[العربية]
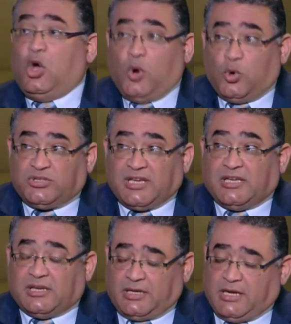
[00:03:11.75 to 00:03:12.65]

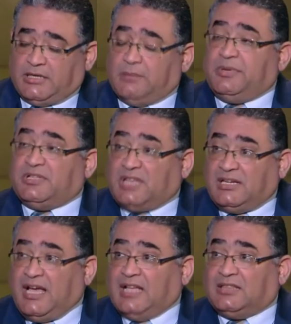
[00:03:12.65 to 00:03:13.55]
واذكر ان
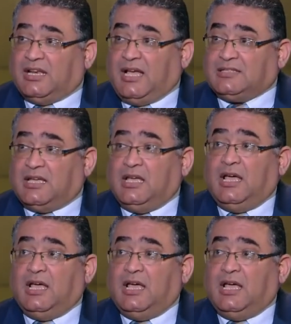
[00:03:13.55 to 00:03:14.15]
بريطانيا حتى اللحظه